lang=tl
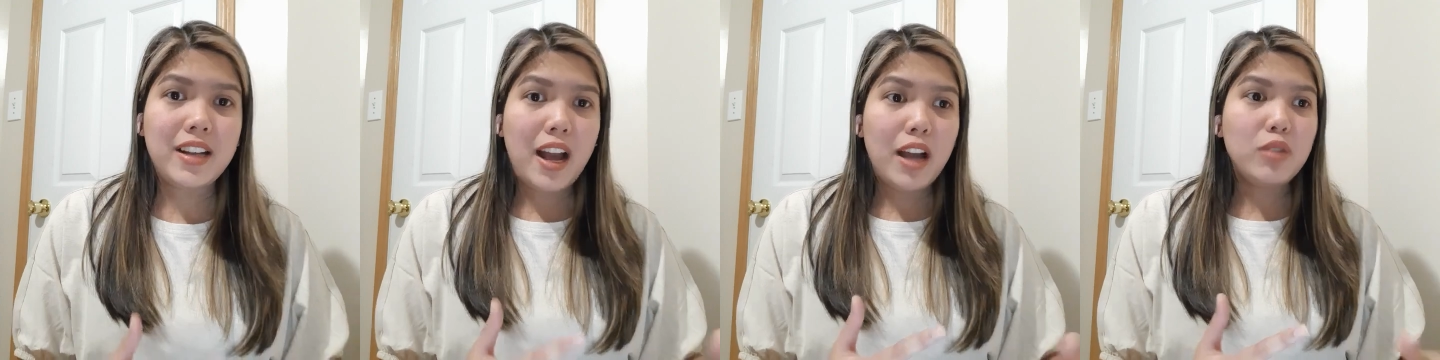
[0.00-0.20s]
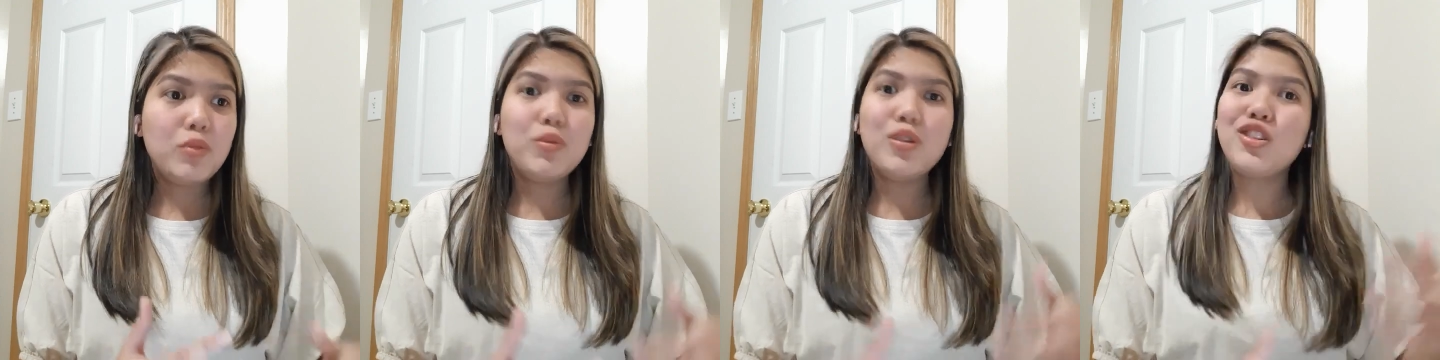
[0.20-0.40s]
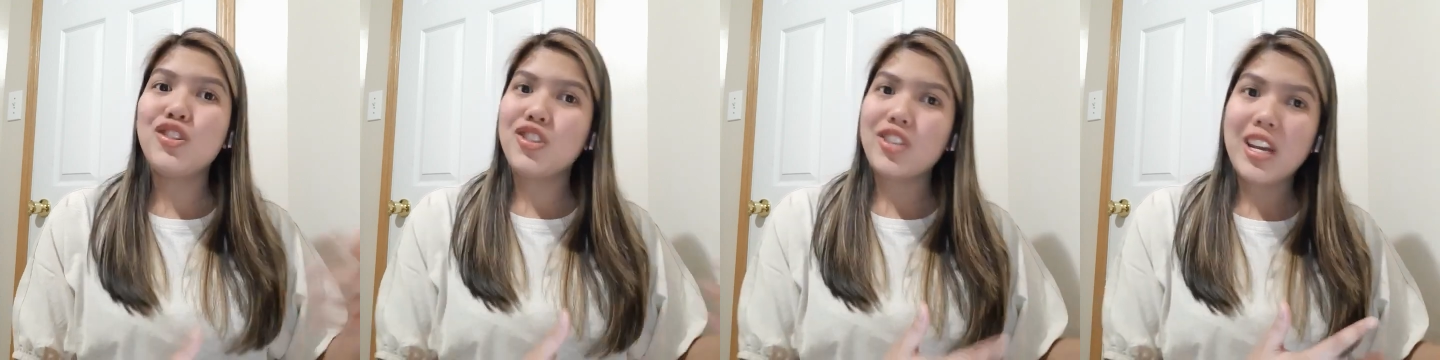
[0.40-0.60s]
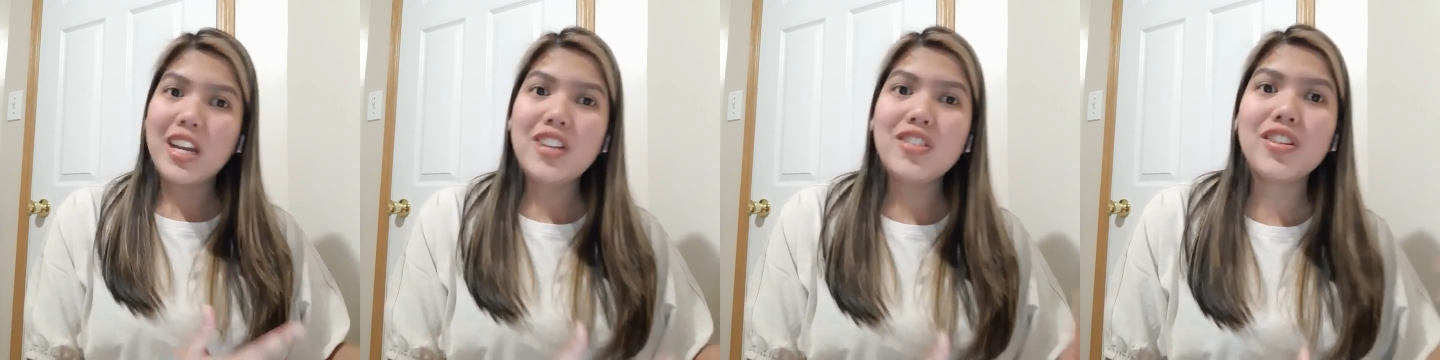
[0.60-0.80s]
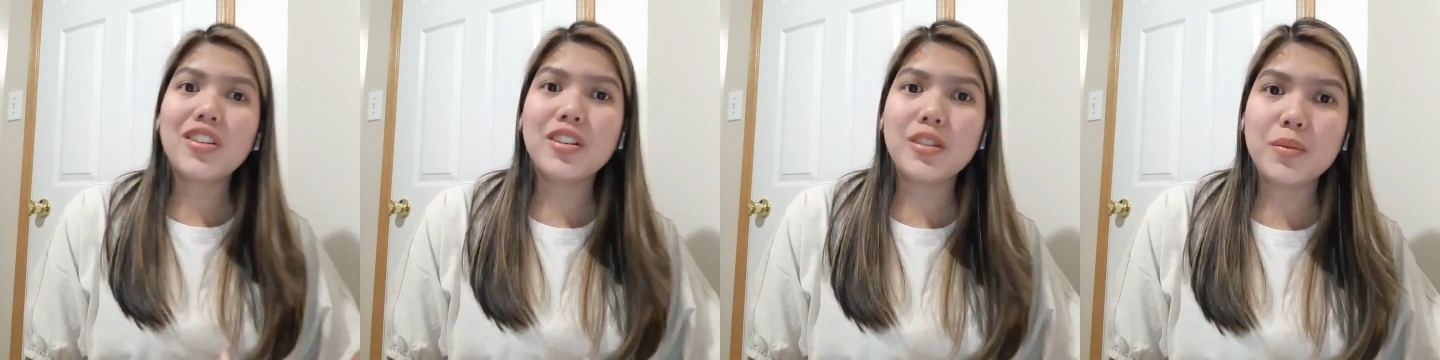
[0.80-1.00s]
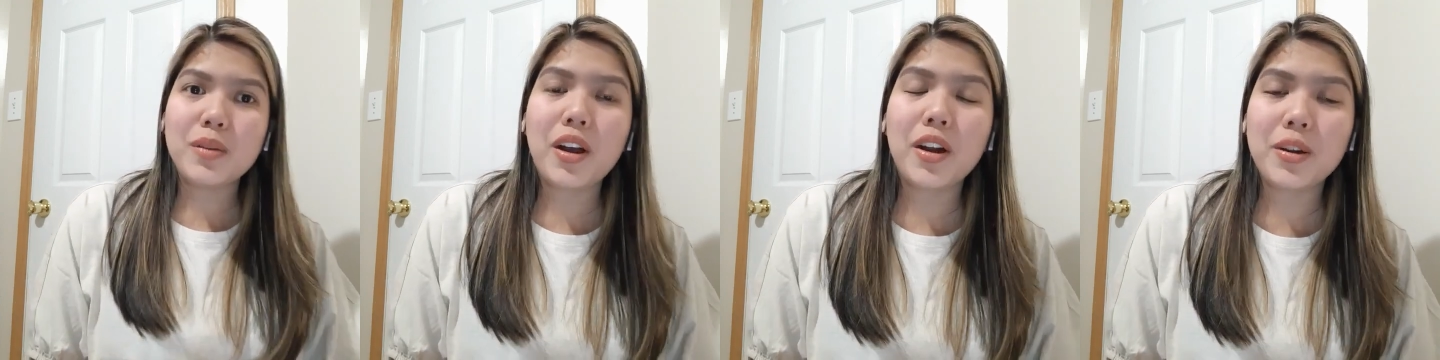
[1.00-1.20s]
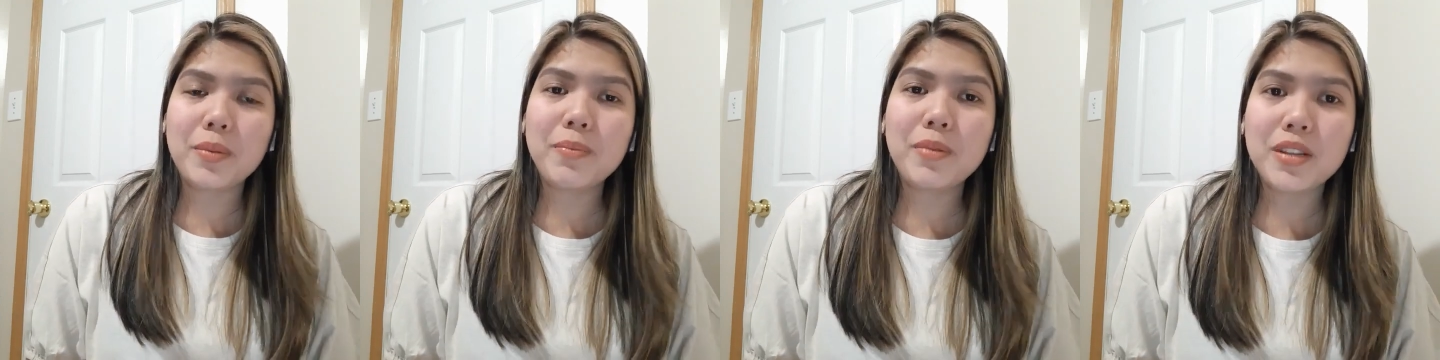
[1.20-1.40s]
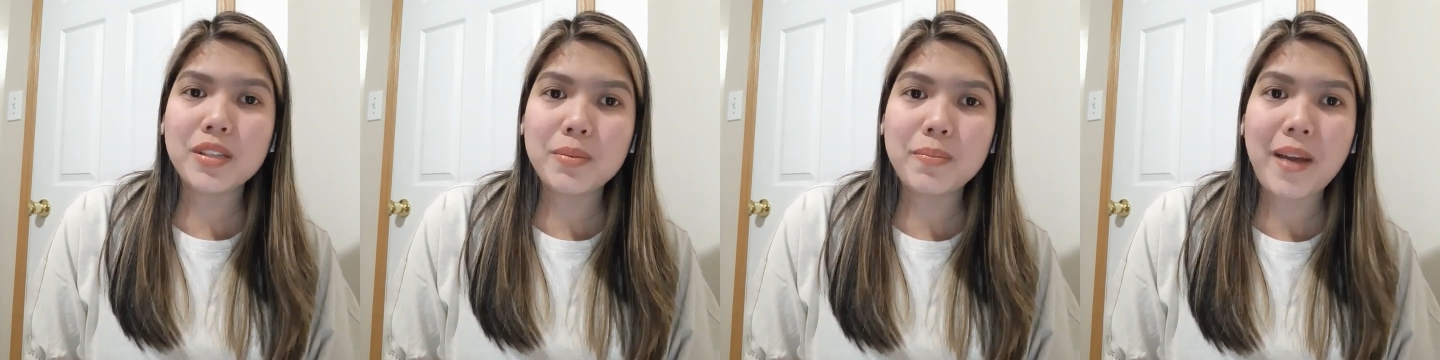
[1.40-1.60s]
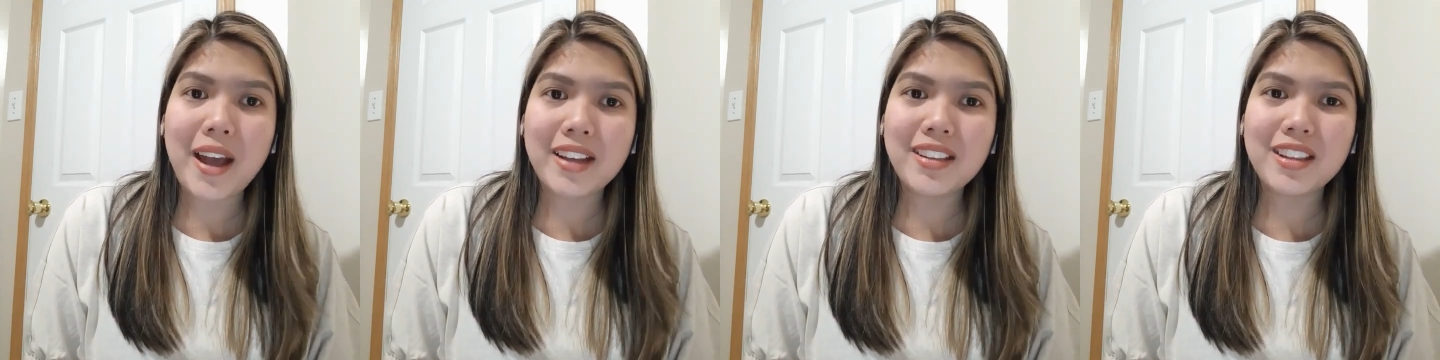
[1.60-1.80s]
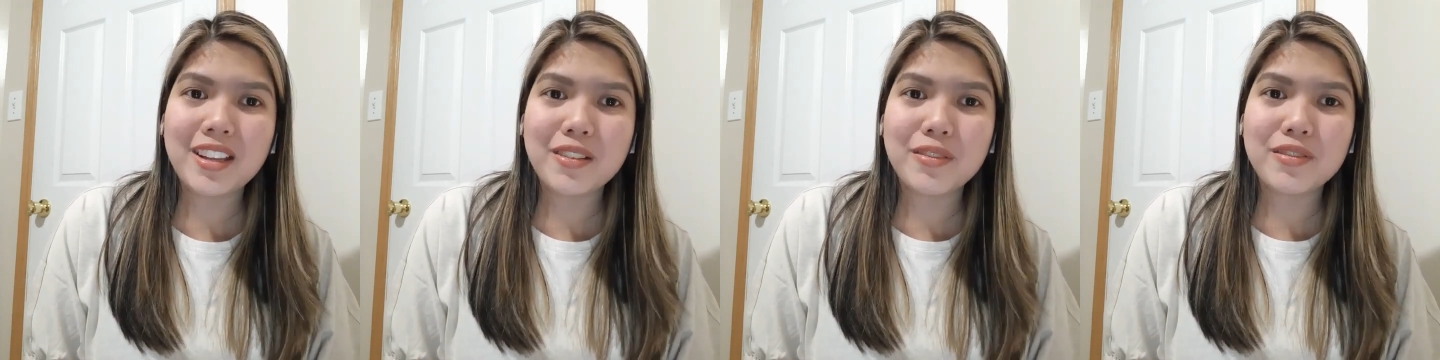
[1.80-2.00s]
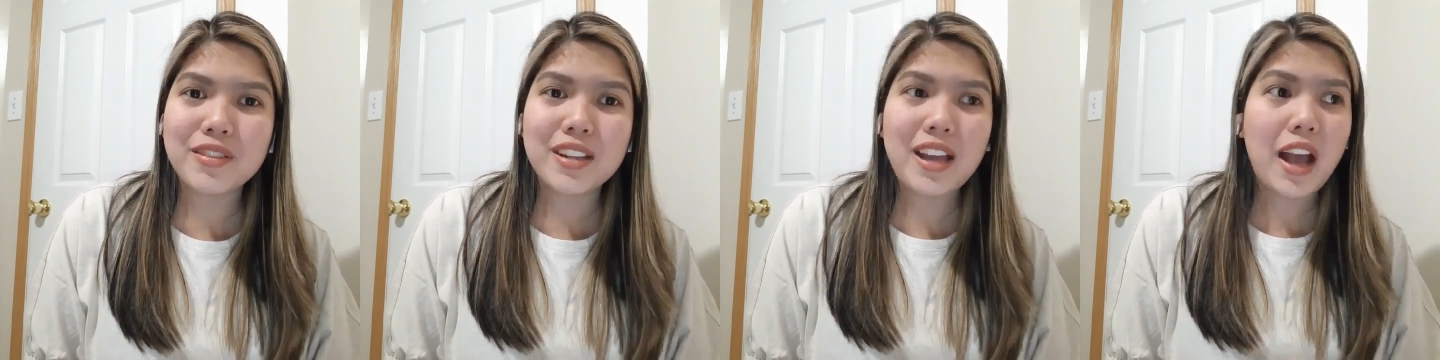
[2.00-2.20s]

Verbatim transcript: God would change our, our perspectives.